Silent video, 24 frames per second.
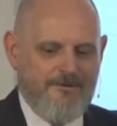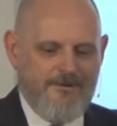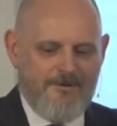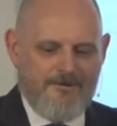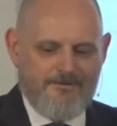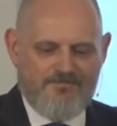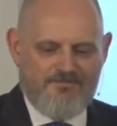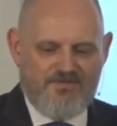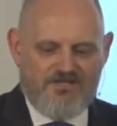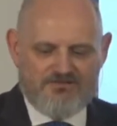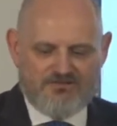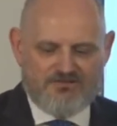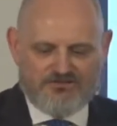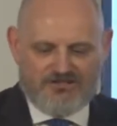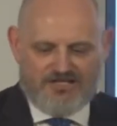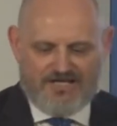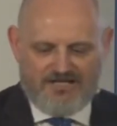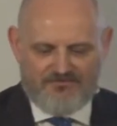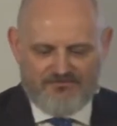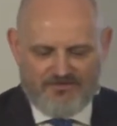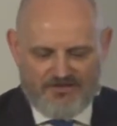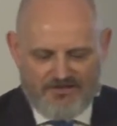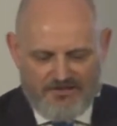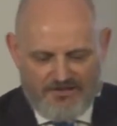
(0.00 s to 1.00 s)
I co
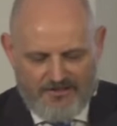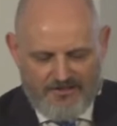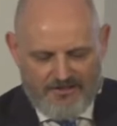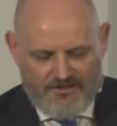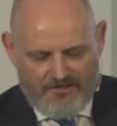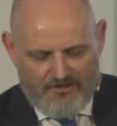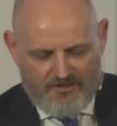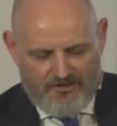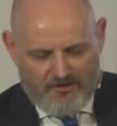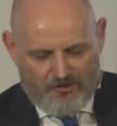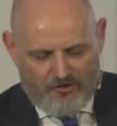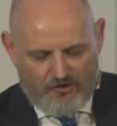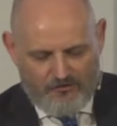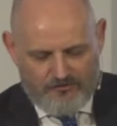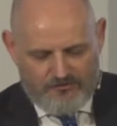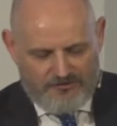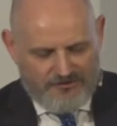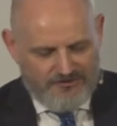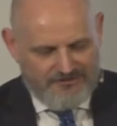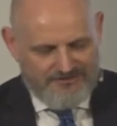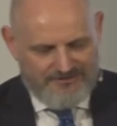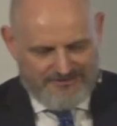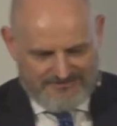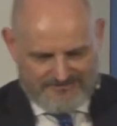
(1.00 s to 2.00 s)
ciekawe, e, on
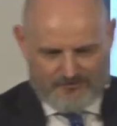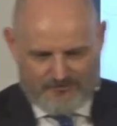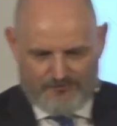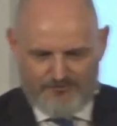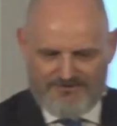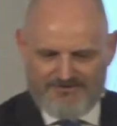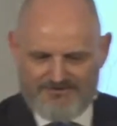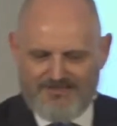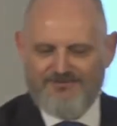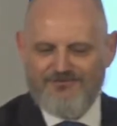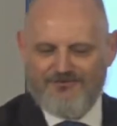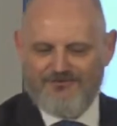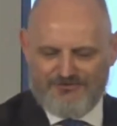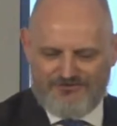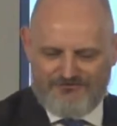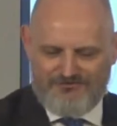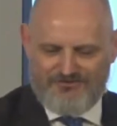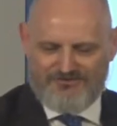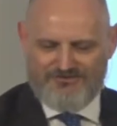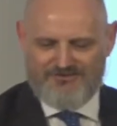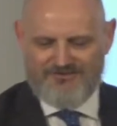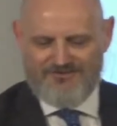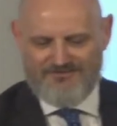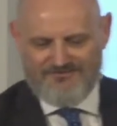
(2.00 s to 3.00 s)
jest opisany
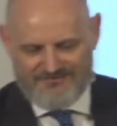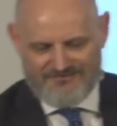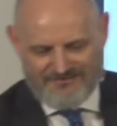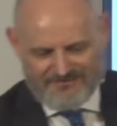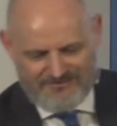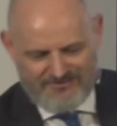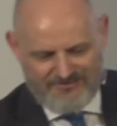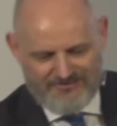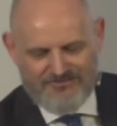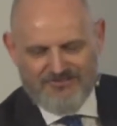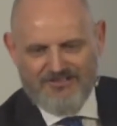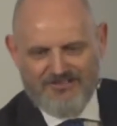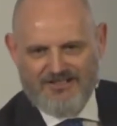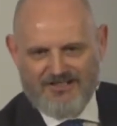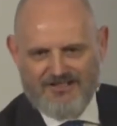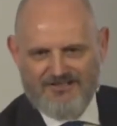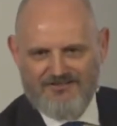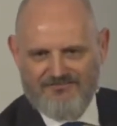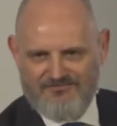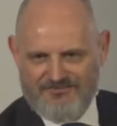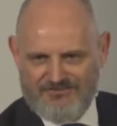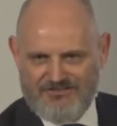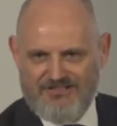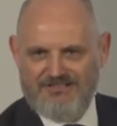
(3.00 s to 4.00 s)
oczywiście nigdzie indziej jak
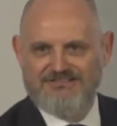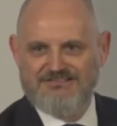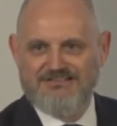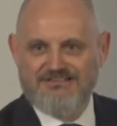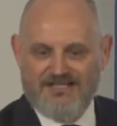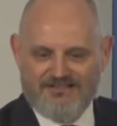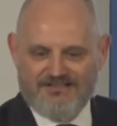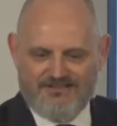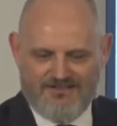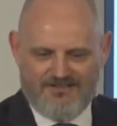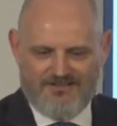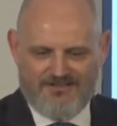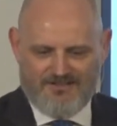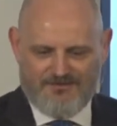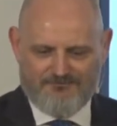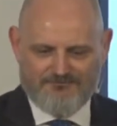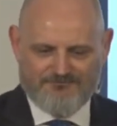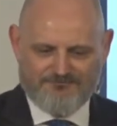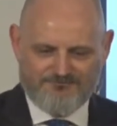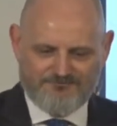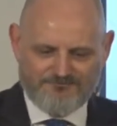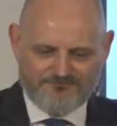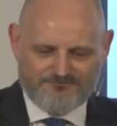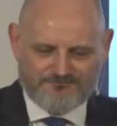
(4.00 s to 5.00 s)
w księdze Daniela.
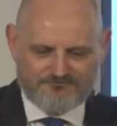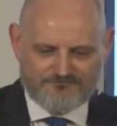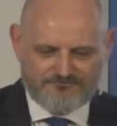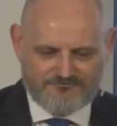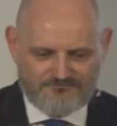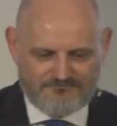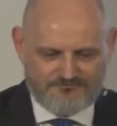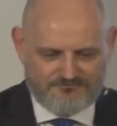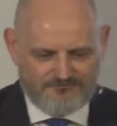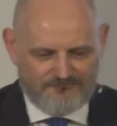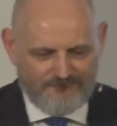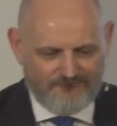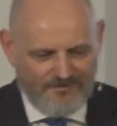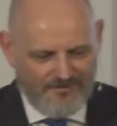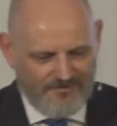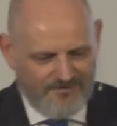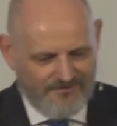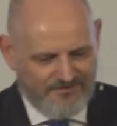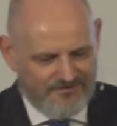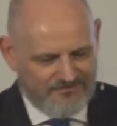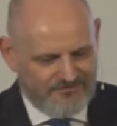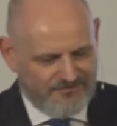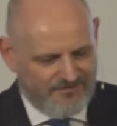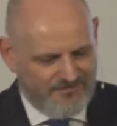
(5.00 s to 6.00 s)

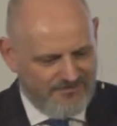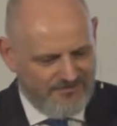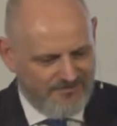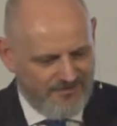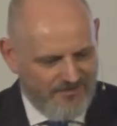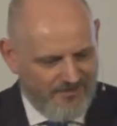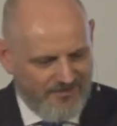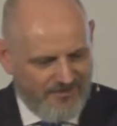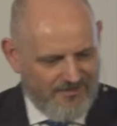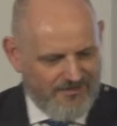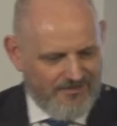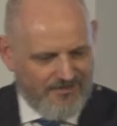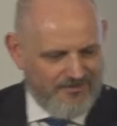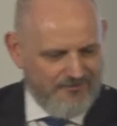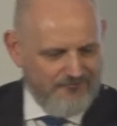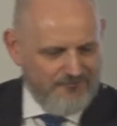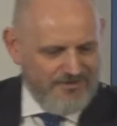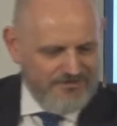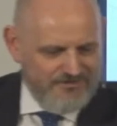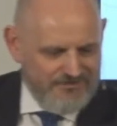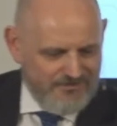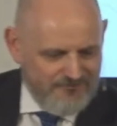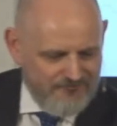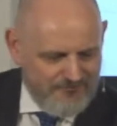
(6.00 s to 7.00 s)
Jeżeli e,
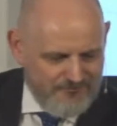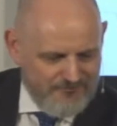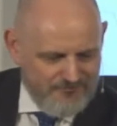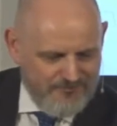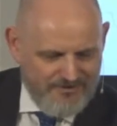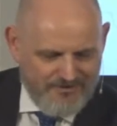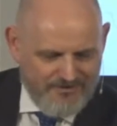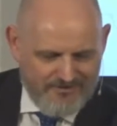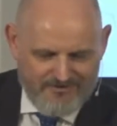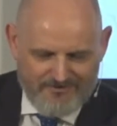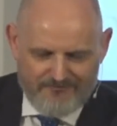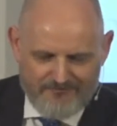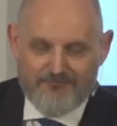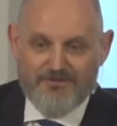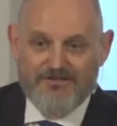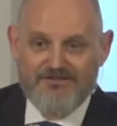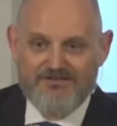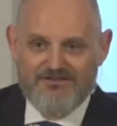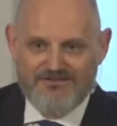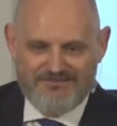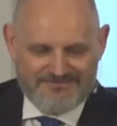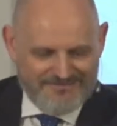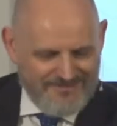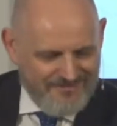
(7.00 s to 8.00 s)
macie Biblię
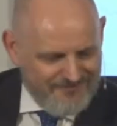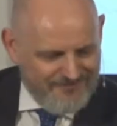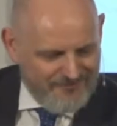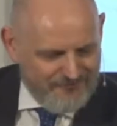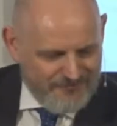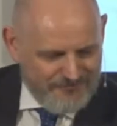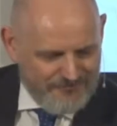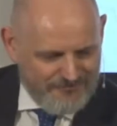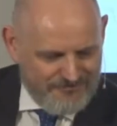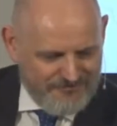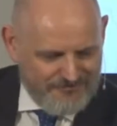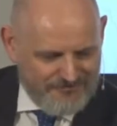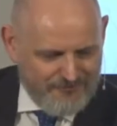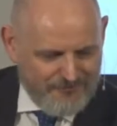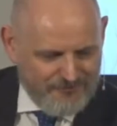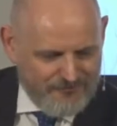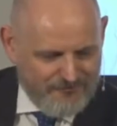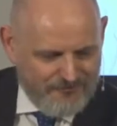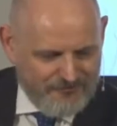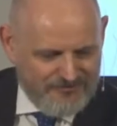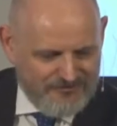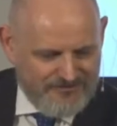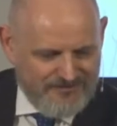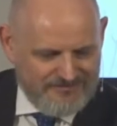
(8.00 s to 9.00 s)
brytyjskie, to możecie sobie
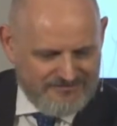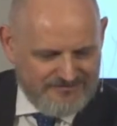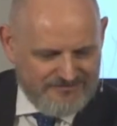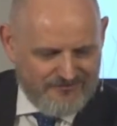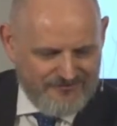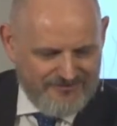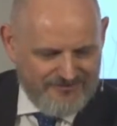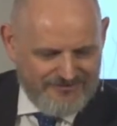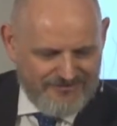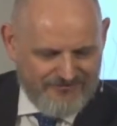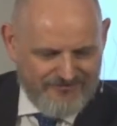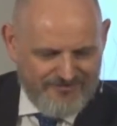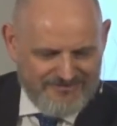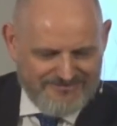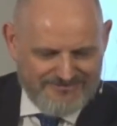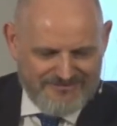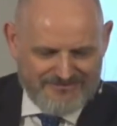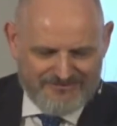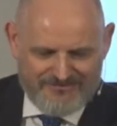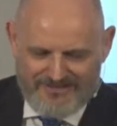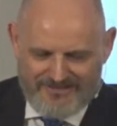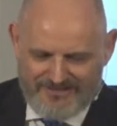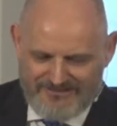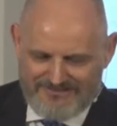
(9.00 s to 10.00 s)
otworzyć na stronie
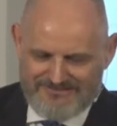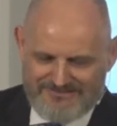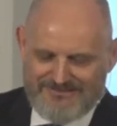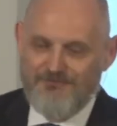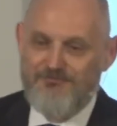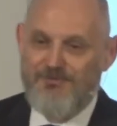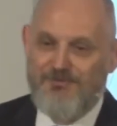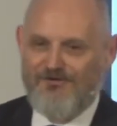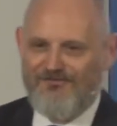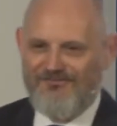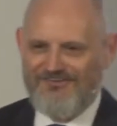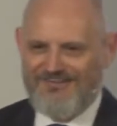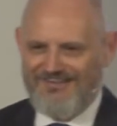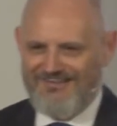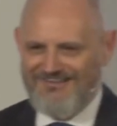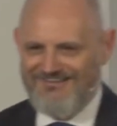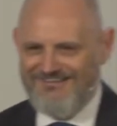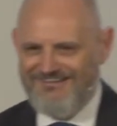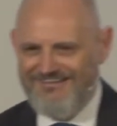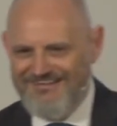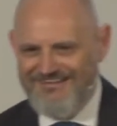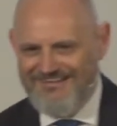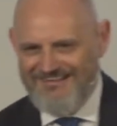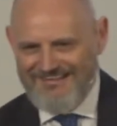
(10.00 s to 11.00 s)
945.
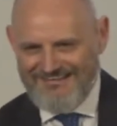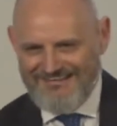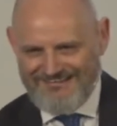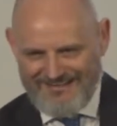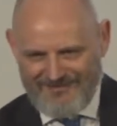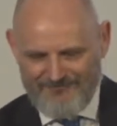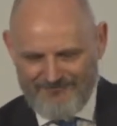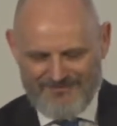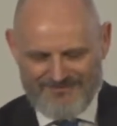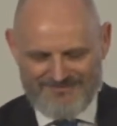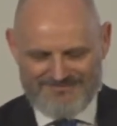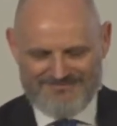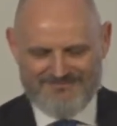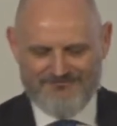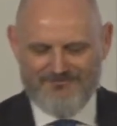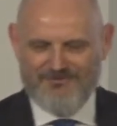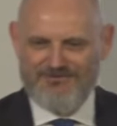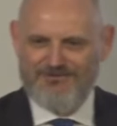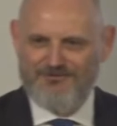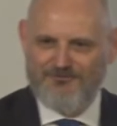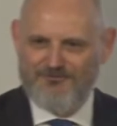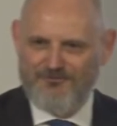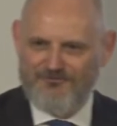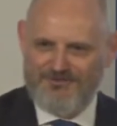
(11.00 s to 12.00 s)
Tam jest,
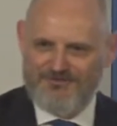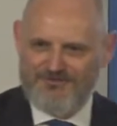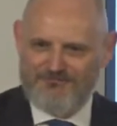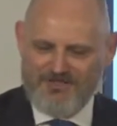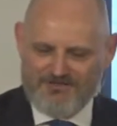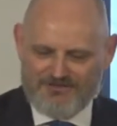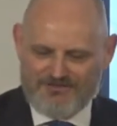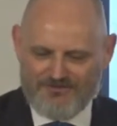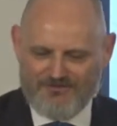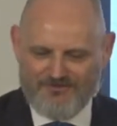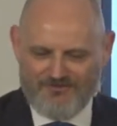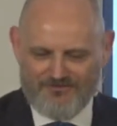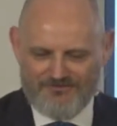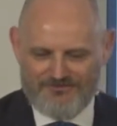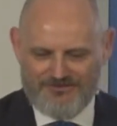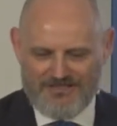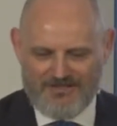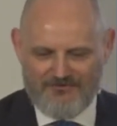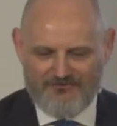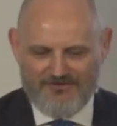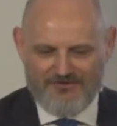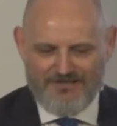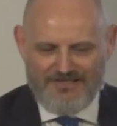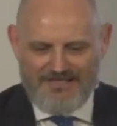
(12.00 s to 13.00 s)
będziemy mówić z pierwszego
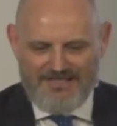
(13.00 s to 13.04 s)
rozdziału.